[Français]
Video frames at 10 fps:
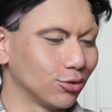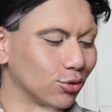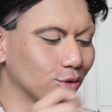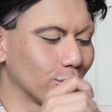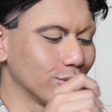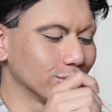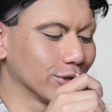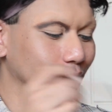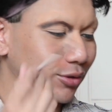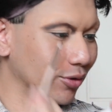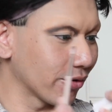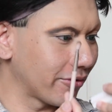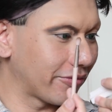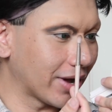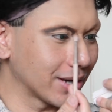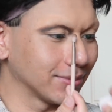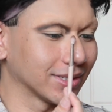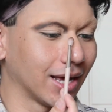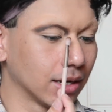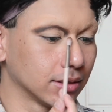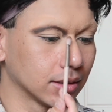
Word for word: douteuses, donc on va faire comme ça.